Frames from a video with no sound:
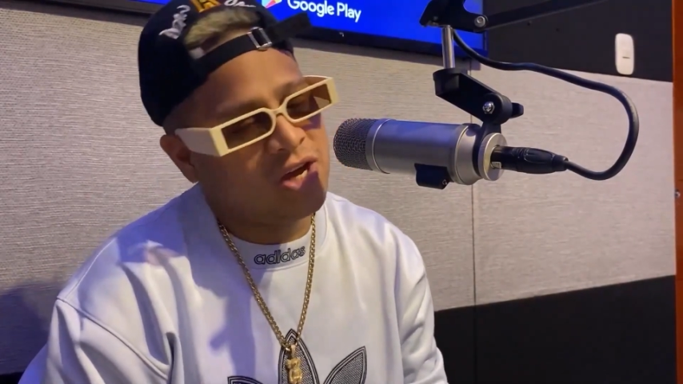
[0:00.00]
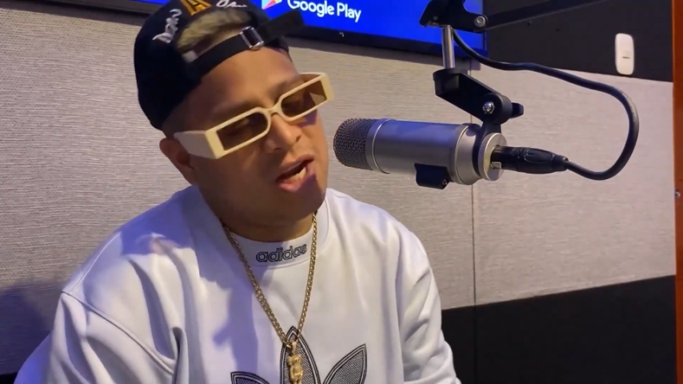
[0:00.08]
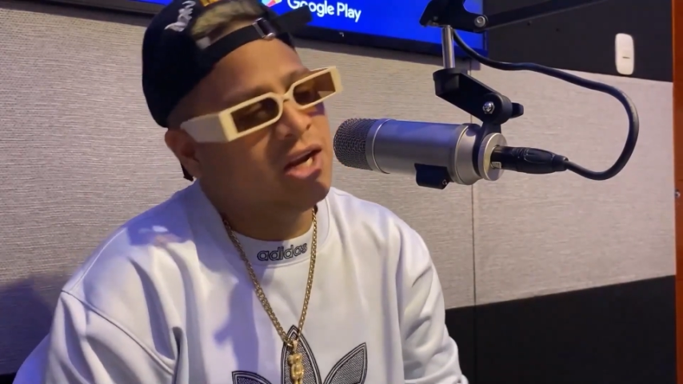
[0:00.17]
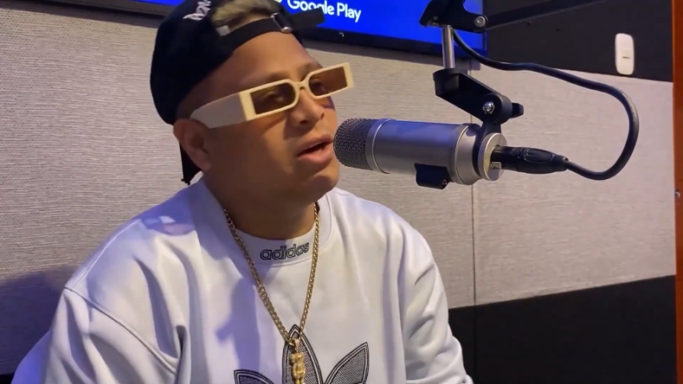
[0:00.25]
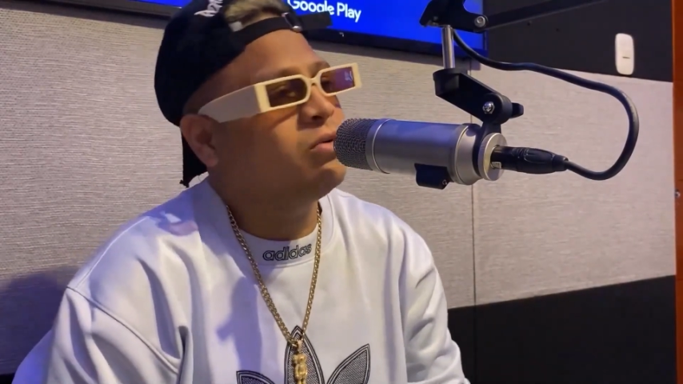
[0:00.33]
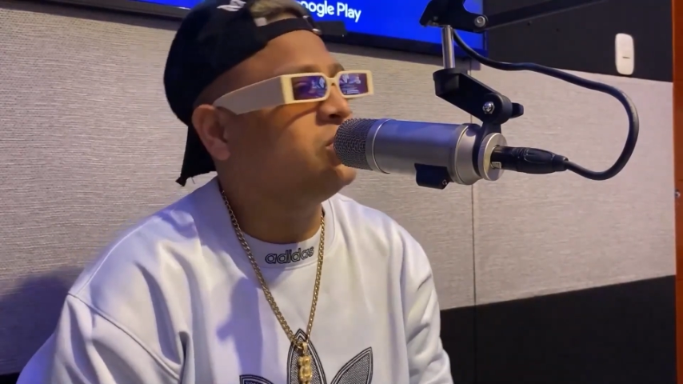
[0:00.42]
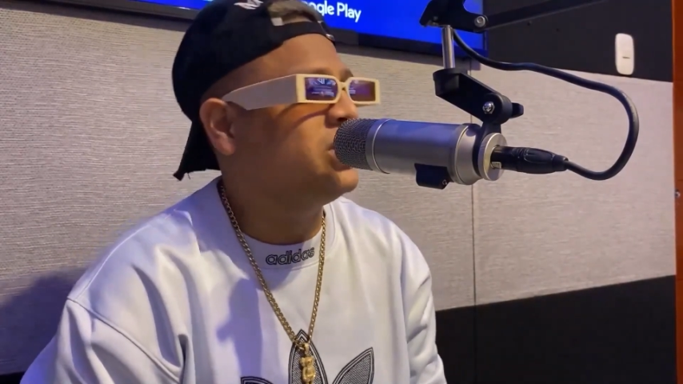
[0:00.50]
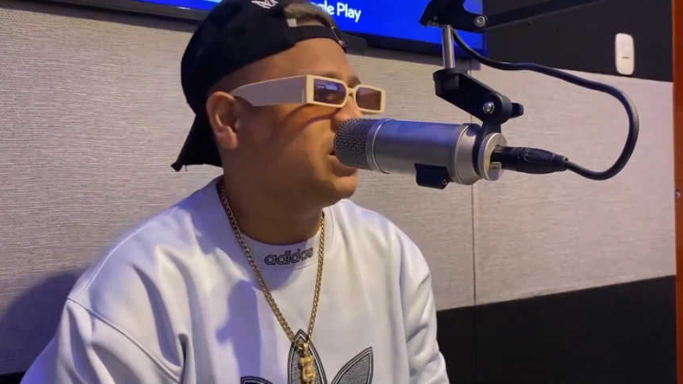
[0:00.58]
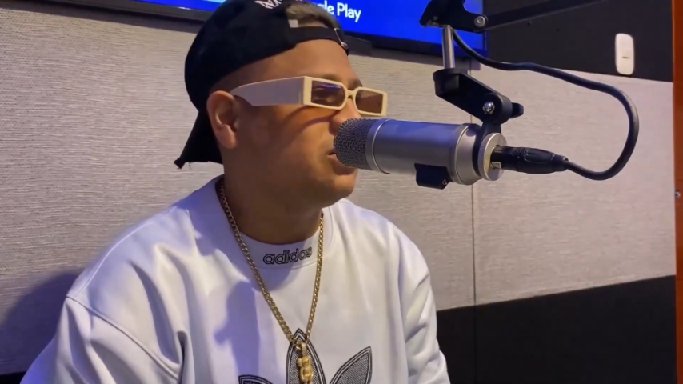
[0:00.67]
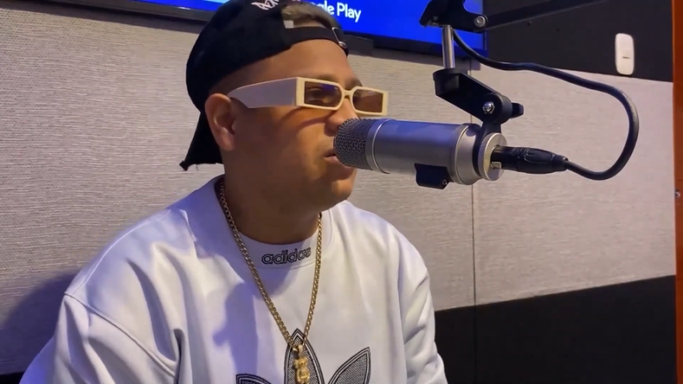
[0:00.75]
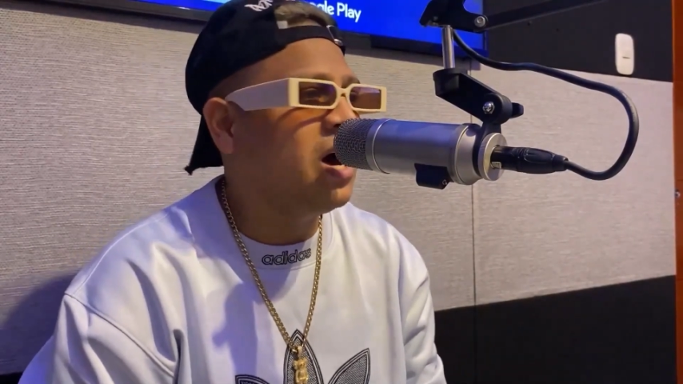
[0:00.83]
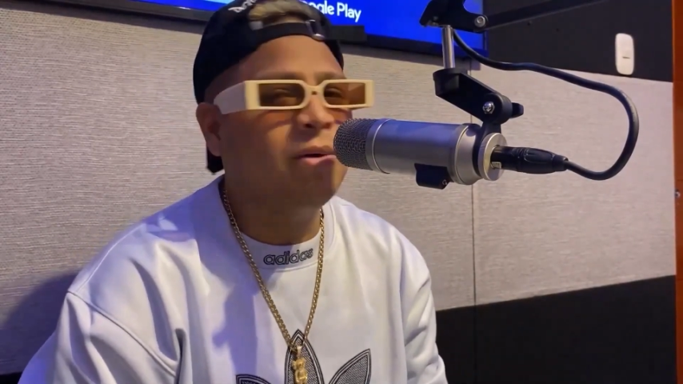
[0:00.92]
quieren escuchar
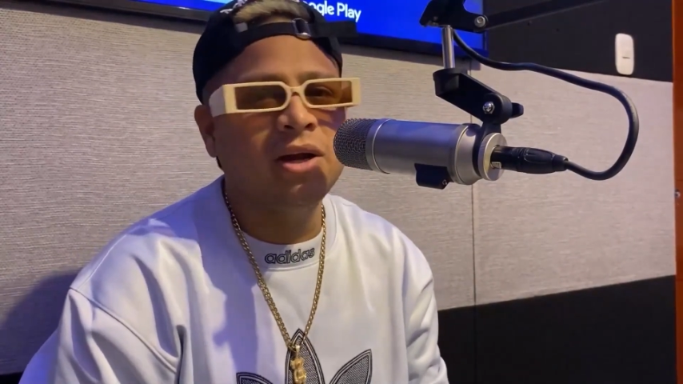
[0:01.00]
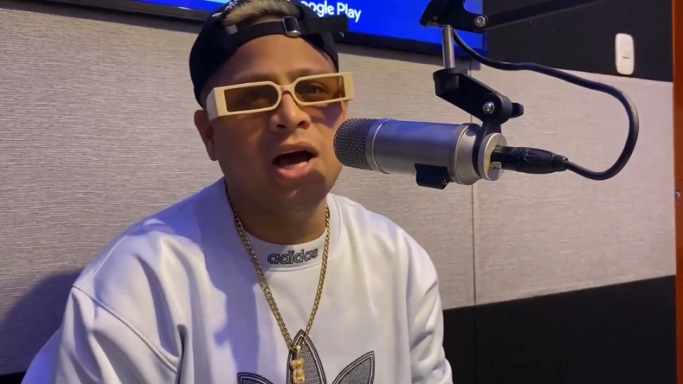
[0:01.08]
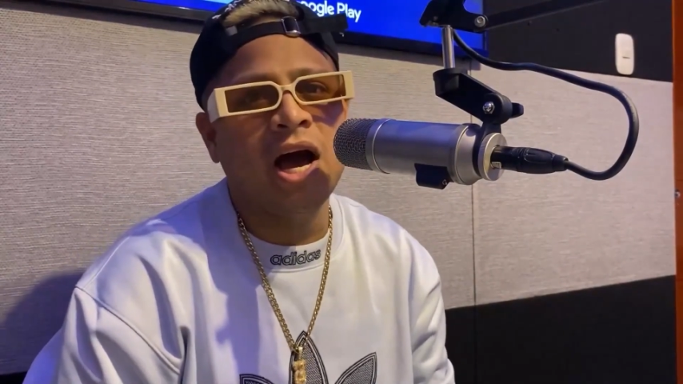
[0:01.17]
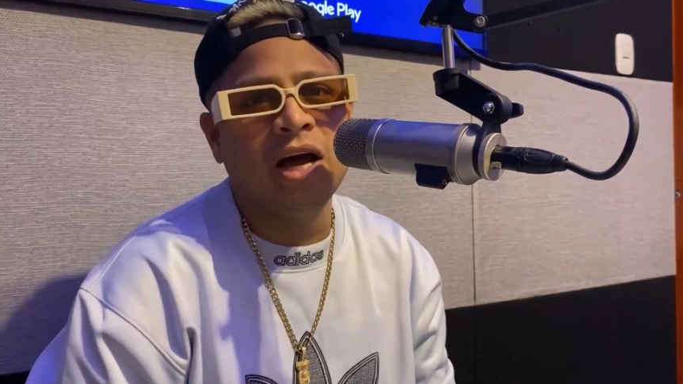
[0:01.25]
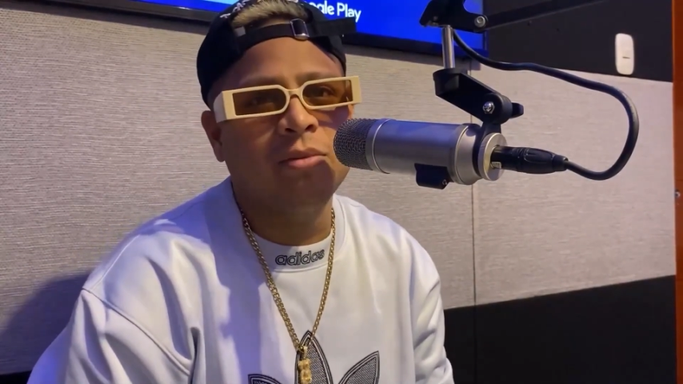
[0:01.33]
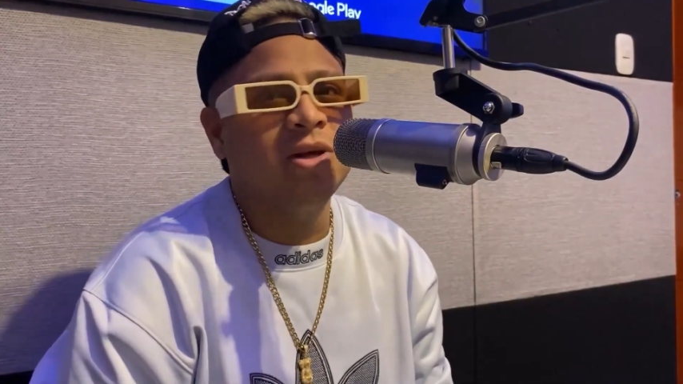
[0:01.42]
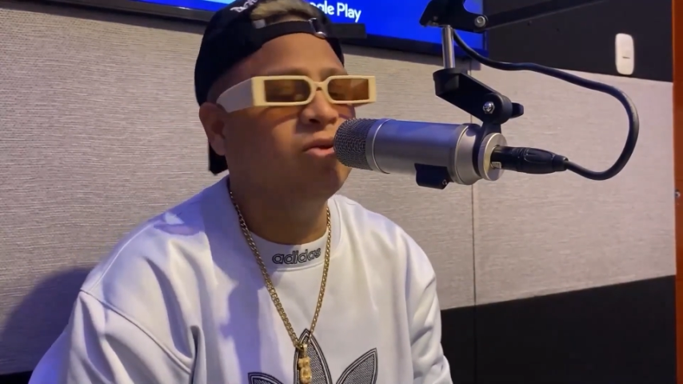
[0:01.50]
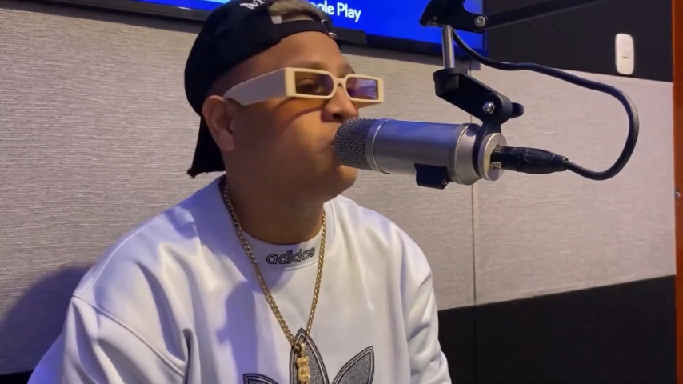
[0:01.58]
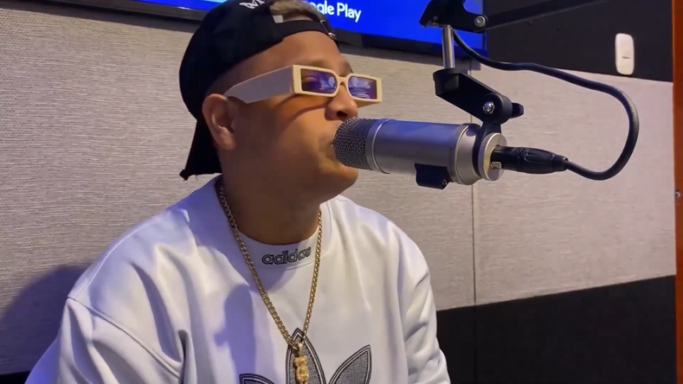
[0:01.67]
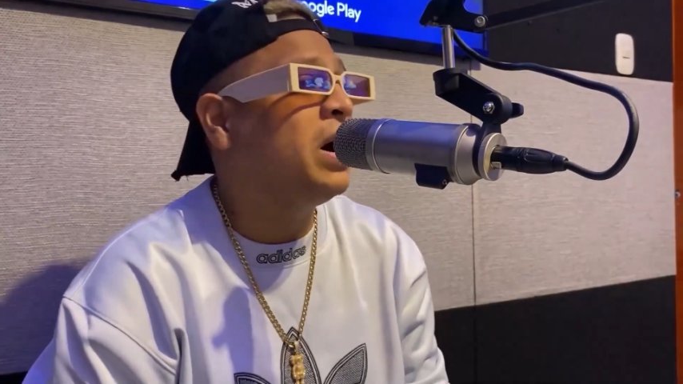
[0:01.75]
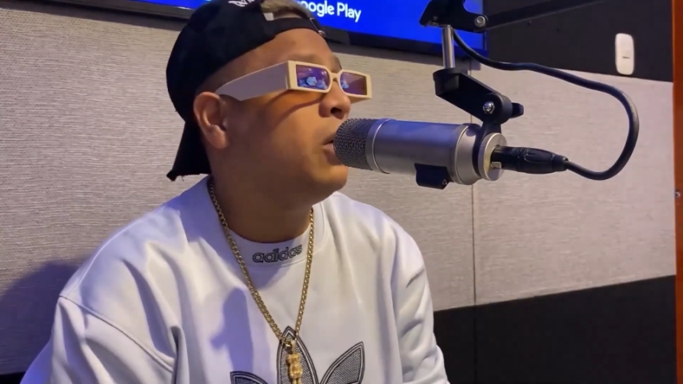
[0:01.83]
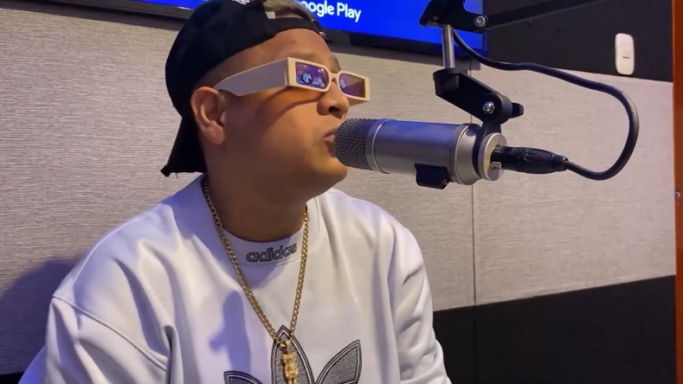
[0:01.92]
no arman su
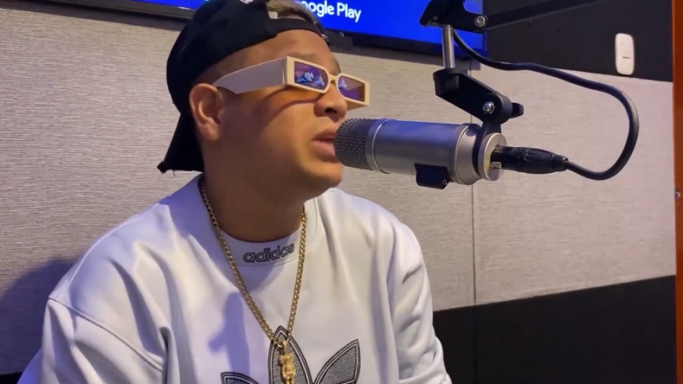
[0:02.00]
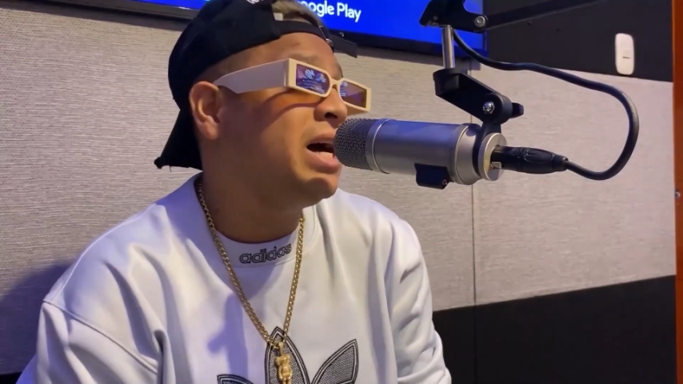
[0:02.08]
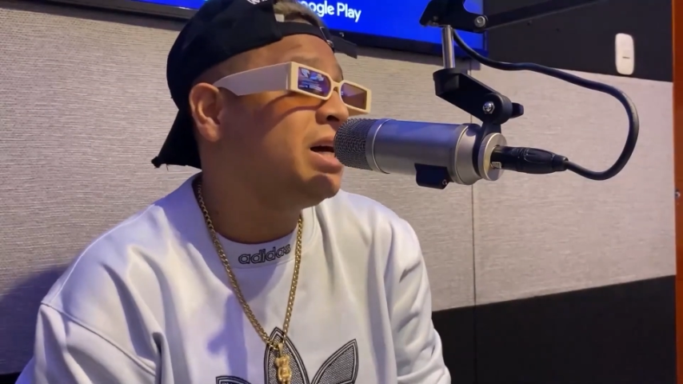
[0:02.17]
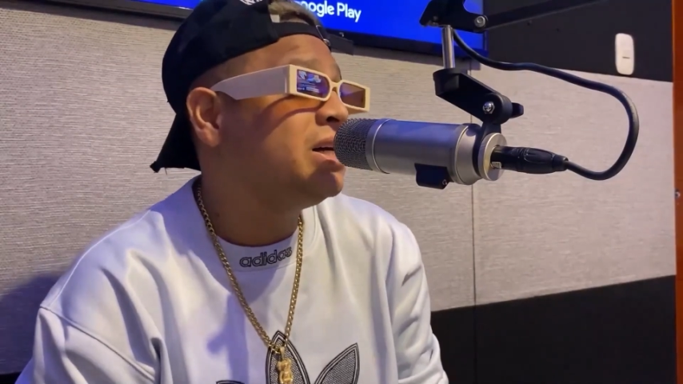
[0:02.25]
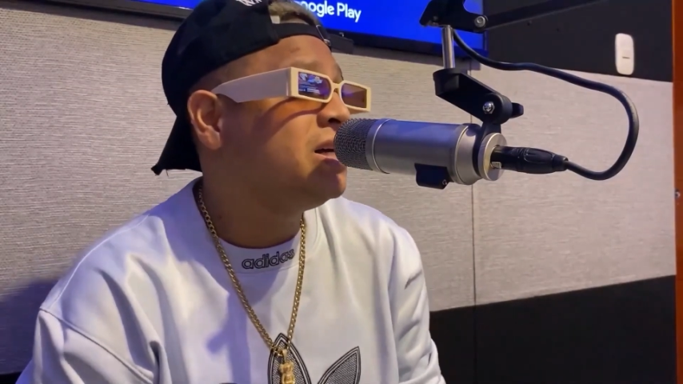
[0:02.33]
pauta